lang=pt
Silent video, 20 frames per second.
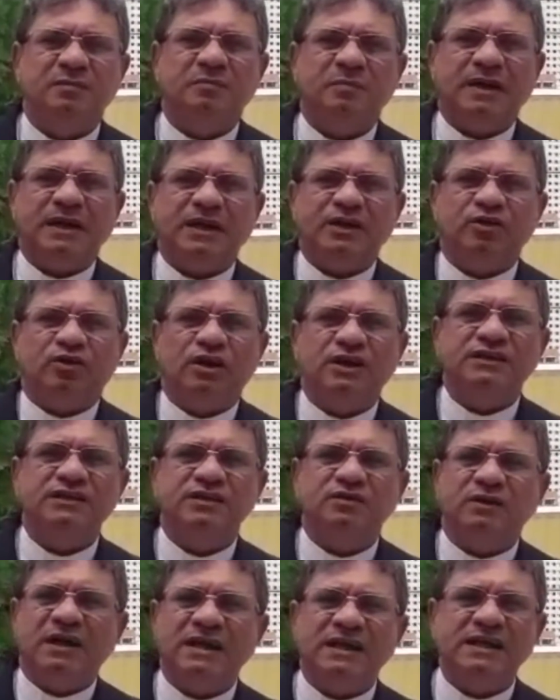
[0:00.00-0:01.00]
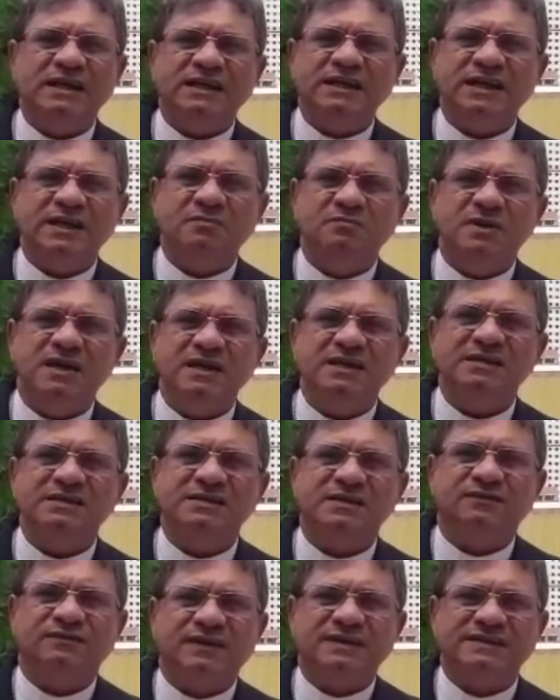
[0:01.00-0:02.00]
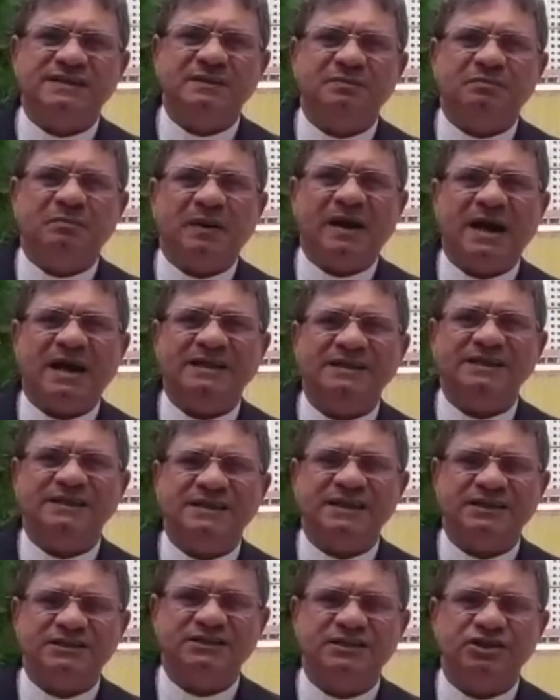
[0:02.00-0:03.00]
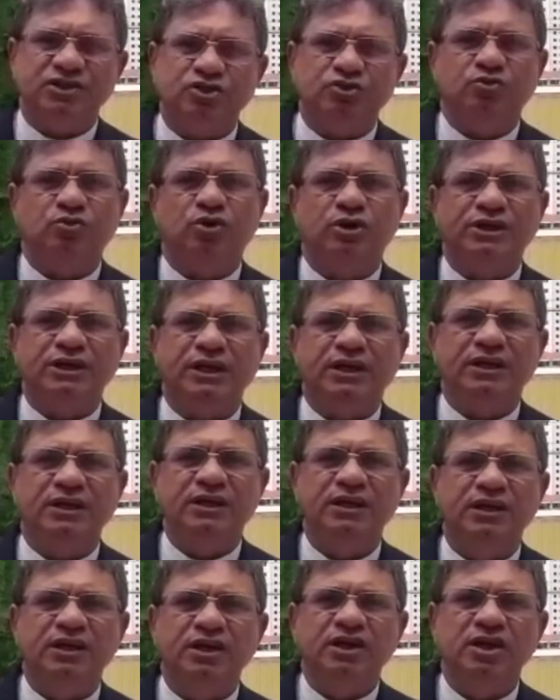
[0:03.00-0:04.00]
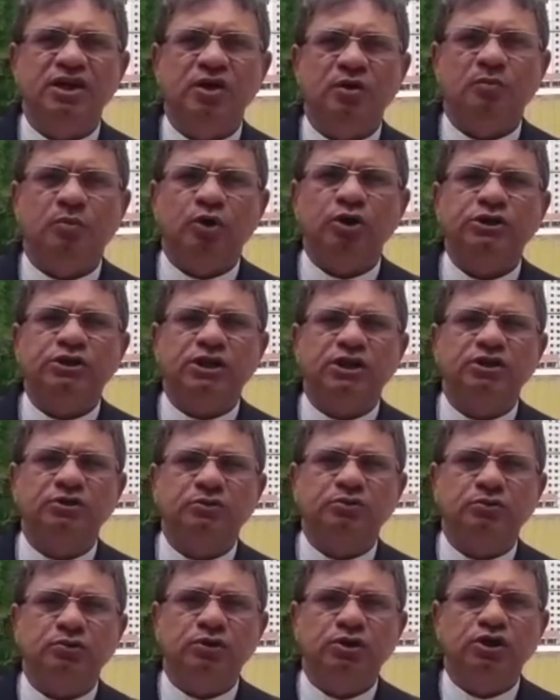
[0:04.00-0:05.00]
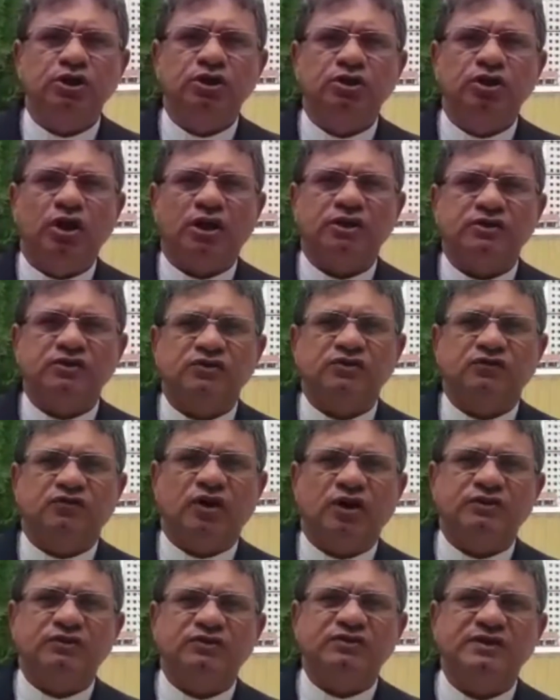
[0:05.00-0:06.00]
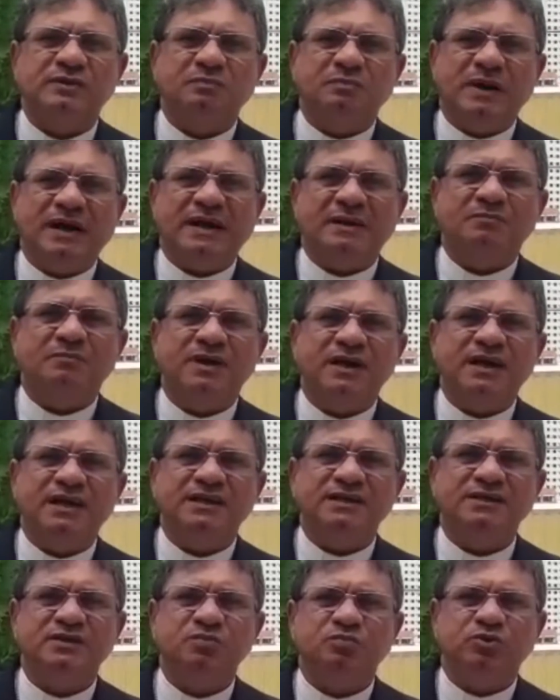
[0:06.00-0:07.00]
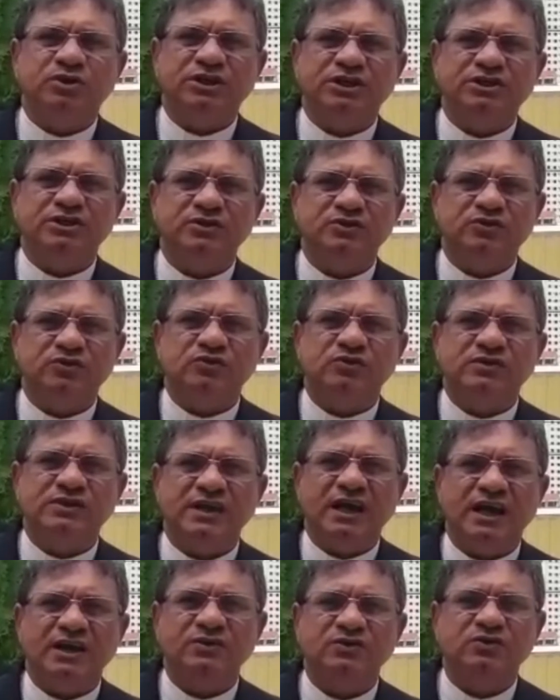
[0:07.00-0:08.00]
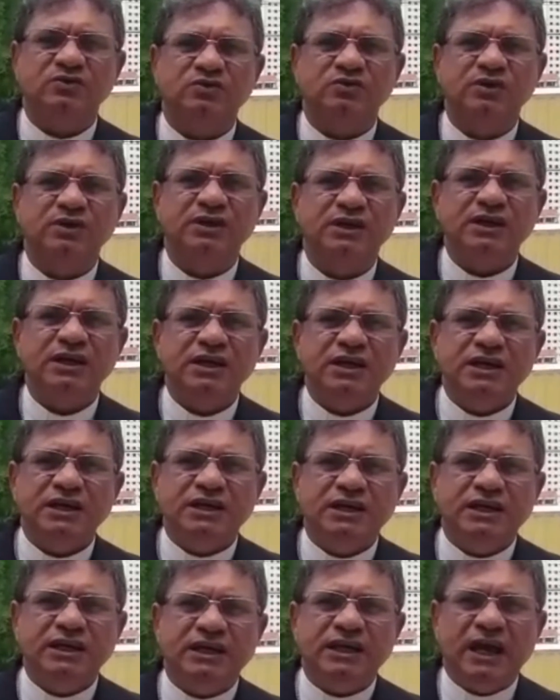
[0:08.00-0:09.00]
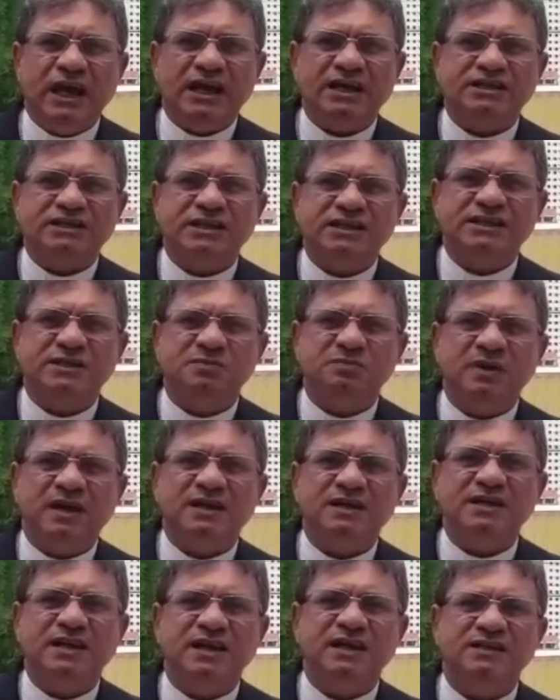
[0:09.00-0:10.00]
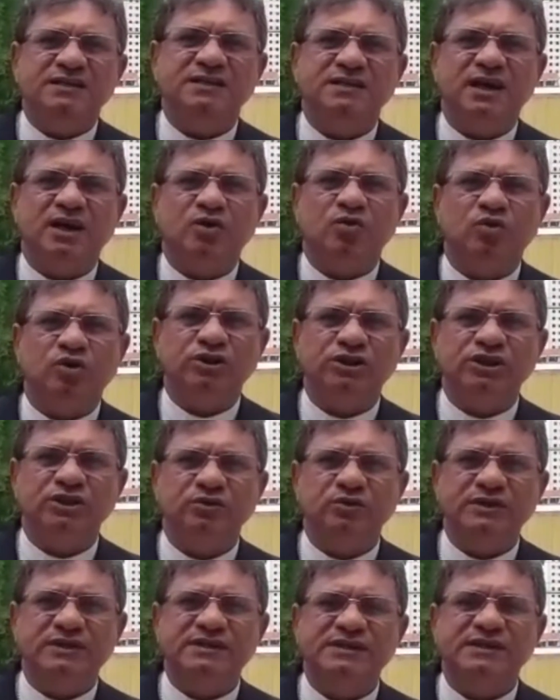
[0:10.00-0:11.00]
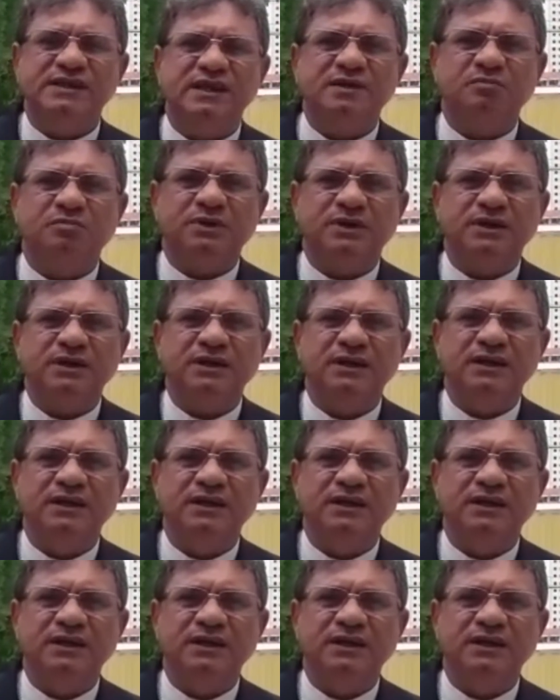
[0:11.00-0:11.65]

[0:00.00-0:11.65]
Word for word: para nós é uma alegria imensa fazer parte desta história. Portanto, nossos votos de parabéns por este sucesso e que esta experiência continue sempre